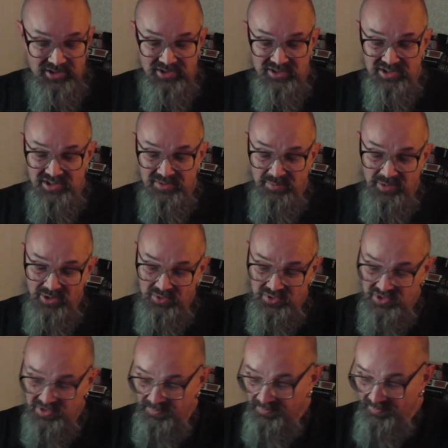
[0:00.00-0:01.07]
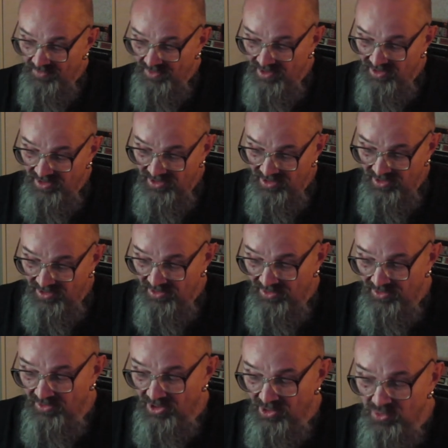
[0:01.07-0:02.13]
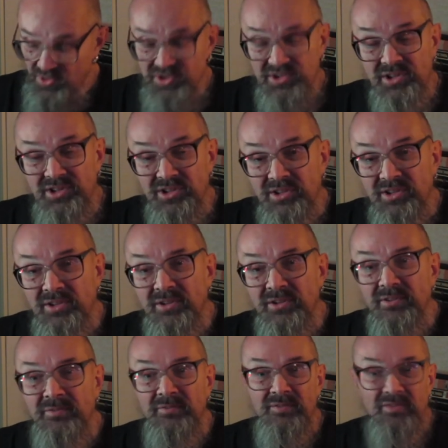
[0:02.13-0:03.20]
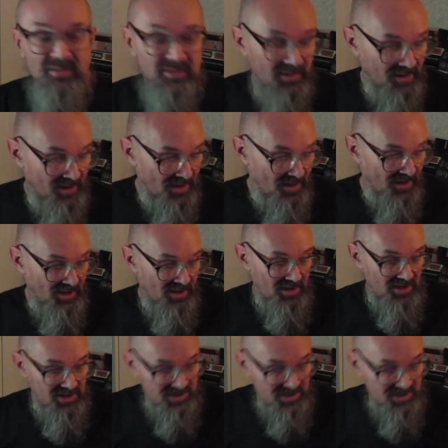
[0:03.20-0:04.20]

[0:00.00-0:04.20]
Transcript: здесь Маркусом э, в акустике. И